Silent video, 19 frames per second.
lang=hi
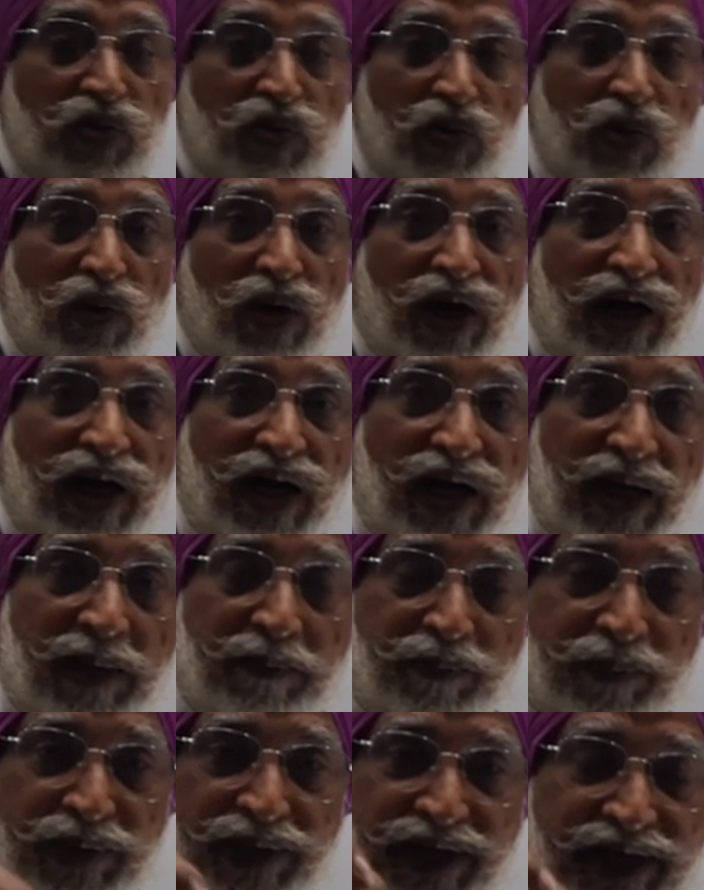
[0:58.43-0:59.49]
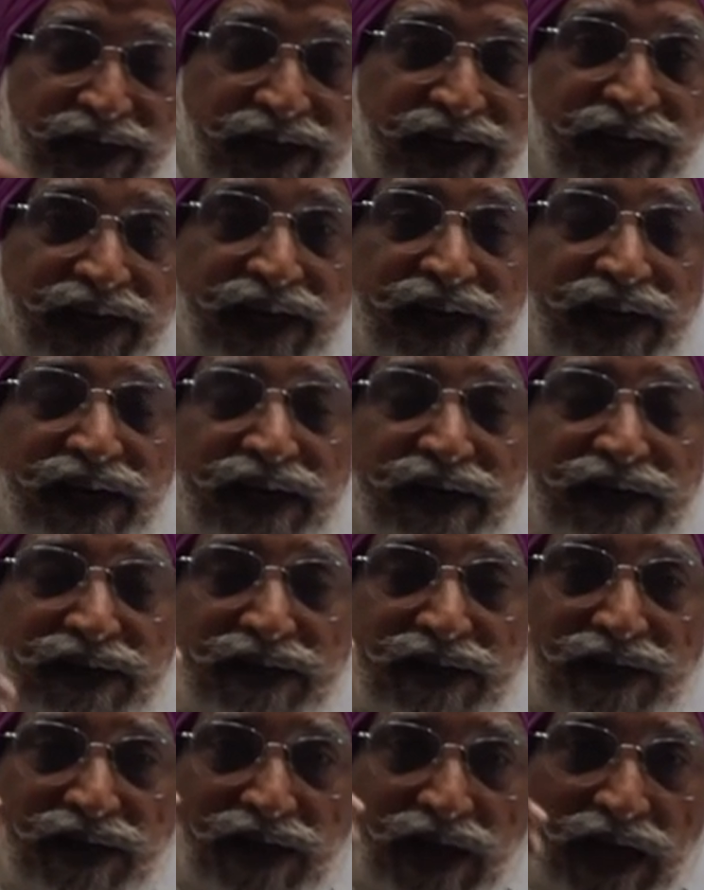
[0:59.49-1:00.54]
तो आपने
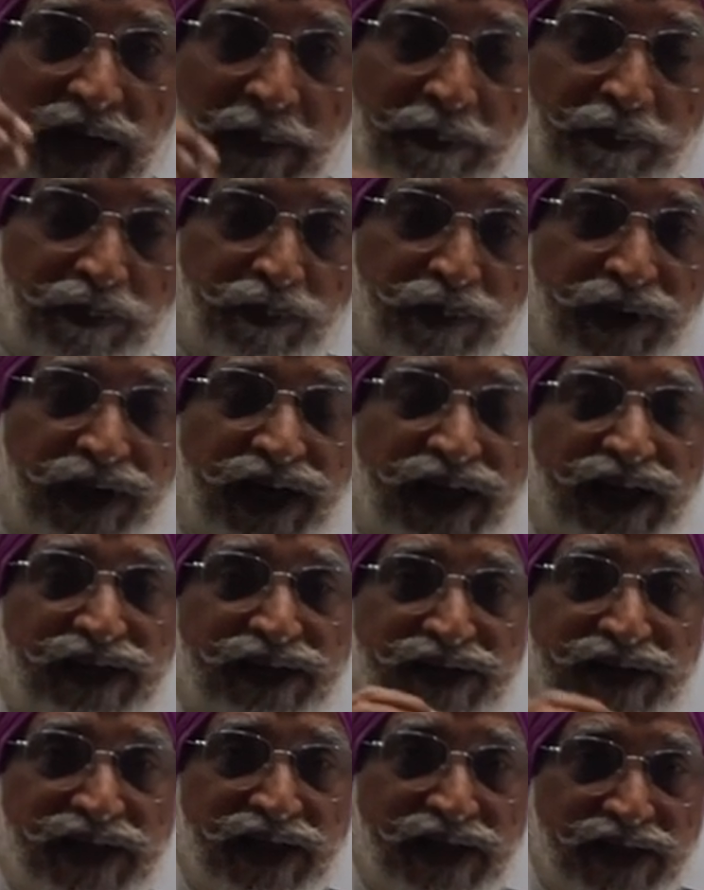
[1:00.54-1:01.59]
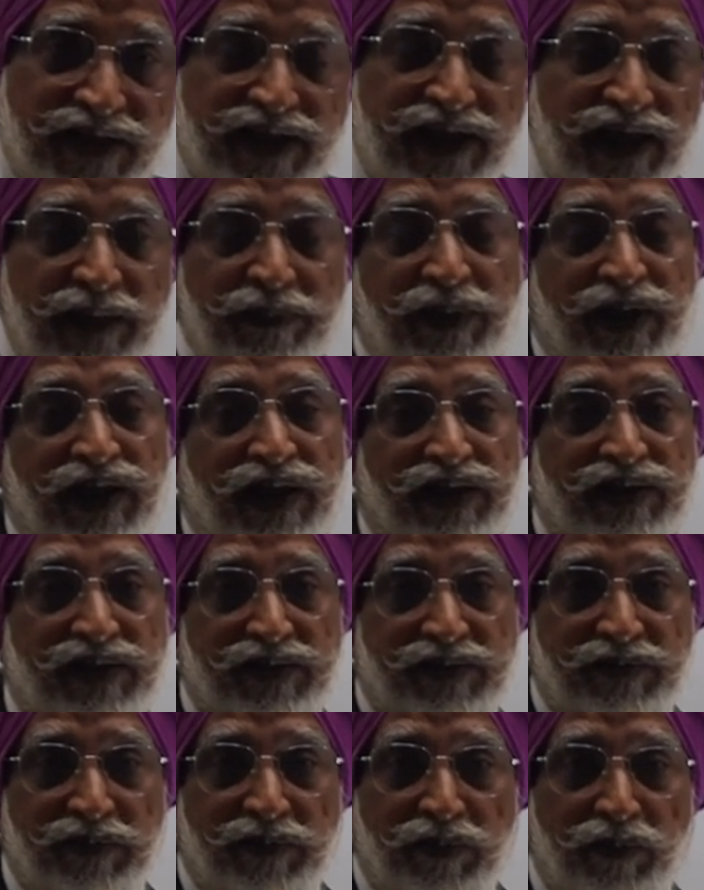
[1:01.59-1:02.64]
अपने दिल की
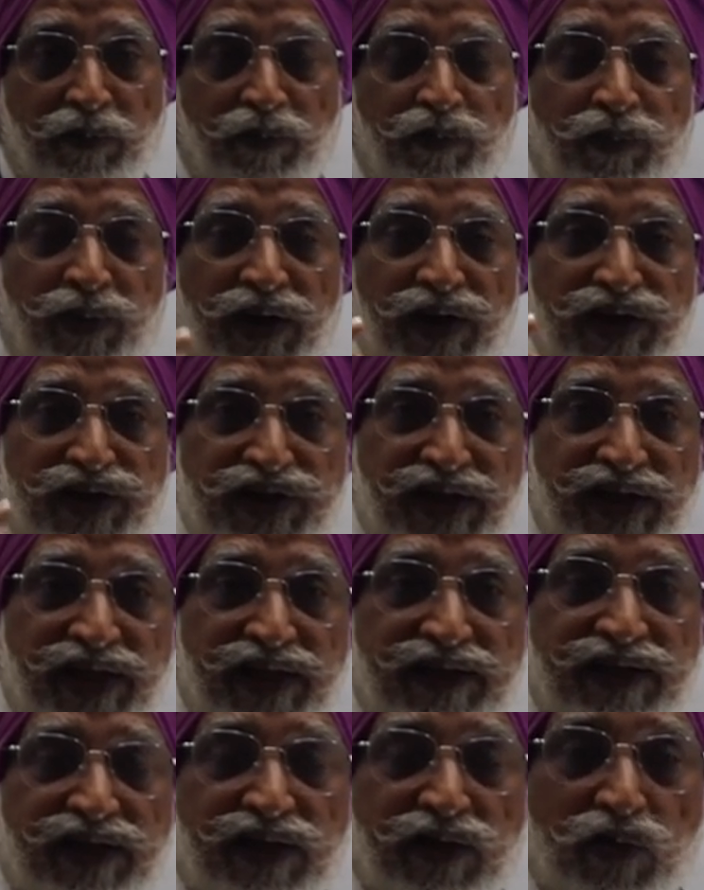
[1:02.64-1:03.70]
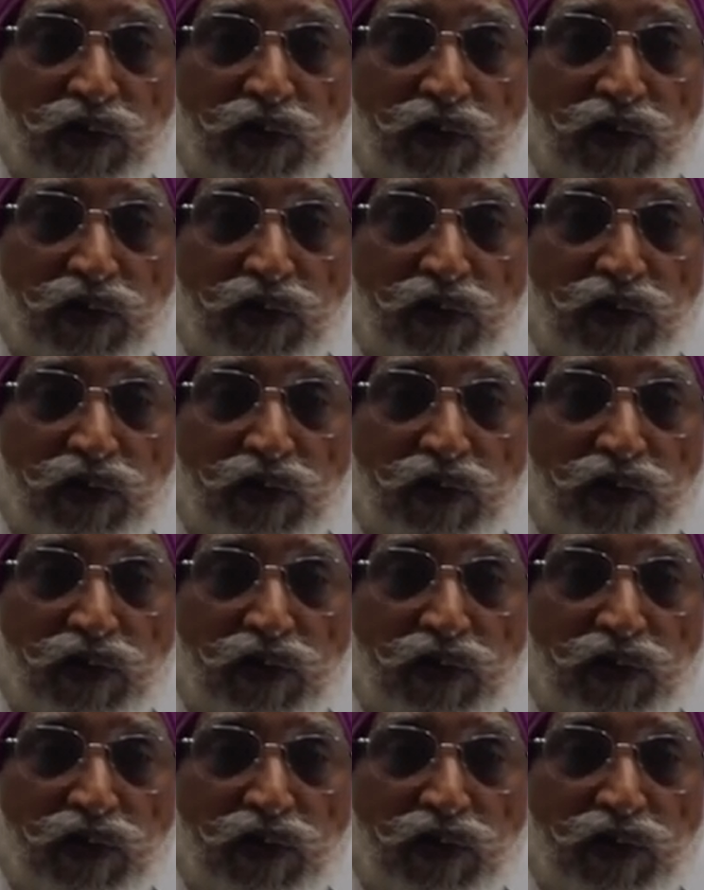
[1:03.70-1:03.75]
बात परचेज़र